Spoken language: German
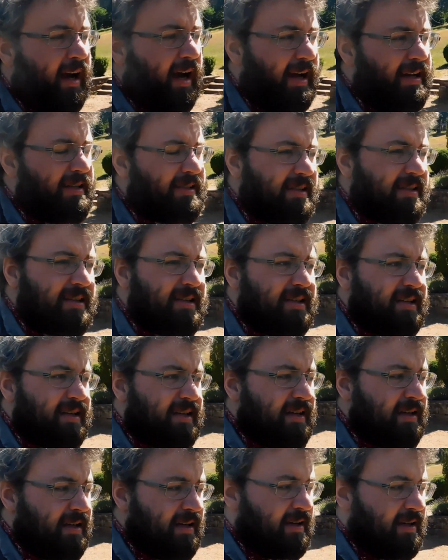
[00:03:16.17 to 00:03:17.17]
als sich
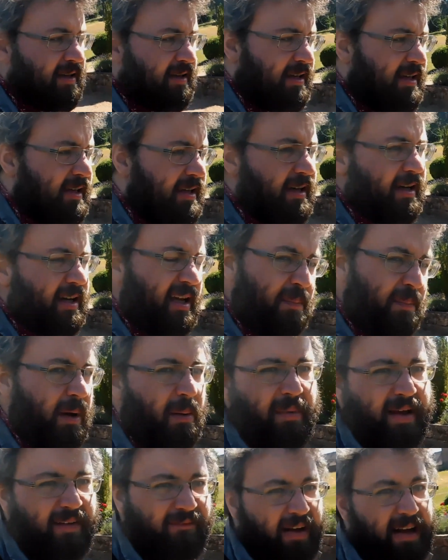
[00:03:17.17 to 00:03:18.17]
hier
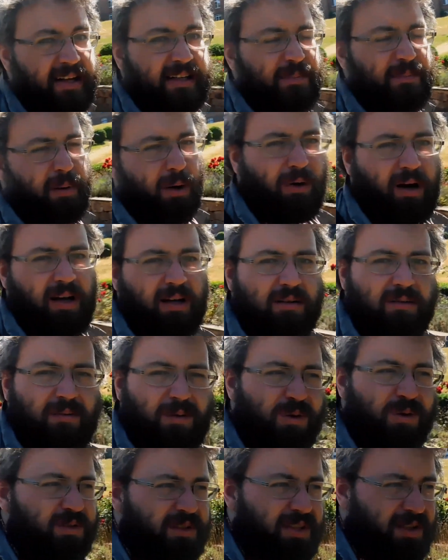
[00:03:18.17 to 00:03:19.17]
immer mehr Waldbauern
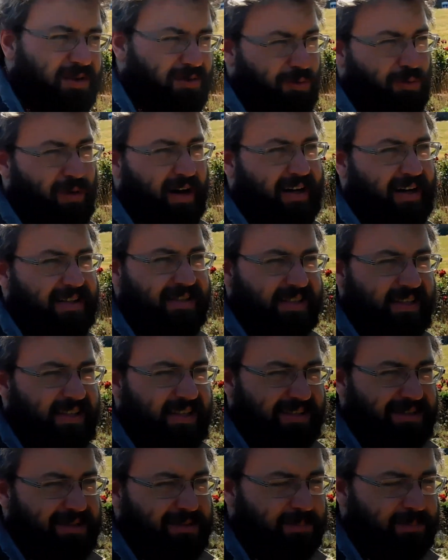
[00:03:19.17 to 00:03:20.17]
und so ansiedelten.